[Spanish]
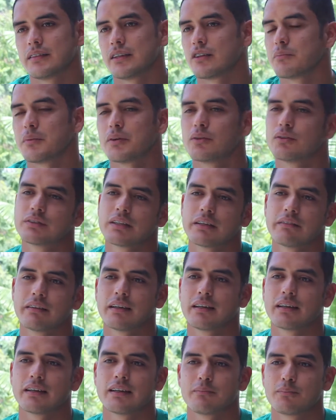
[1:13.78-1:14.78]
sea, no me gusta ver
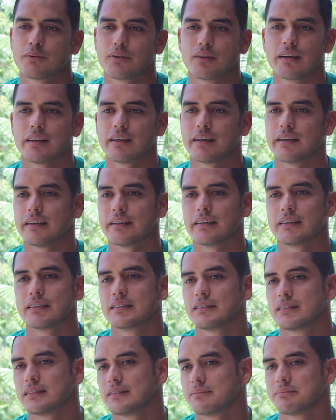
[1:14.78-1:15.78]
el equipo que
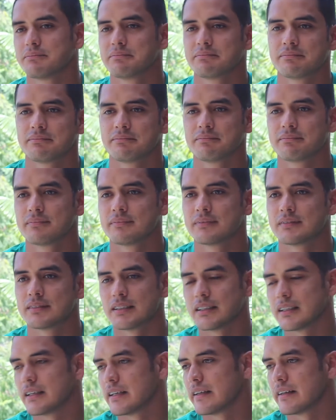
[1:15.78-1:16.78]

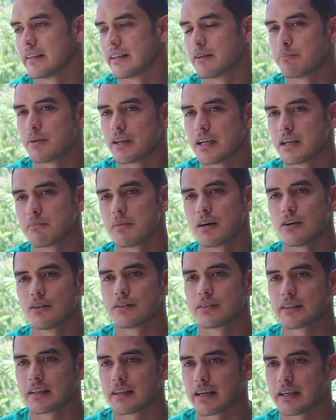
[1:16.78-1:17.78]
se deprima o
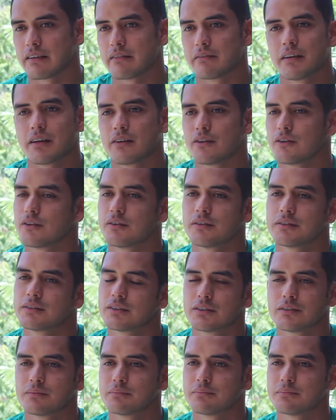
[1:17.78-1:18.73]
se cae bajo, no, eso no.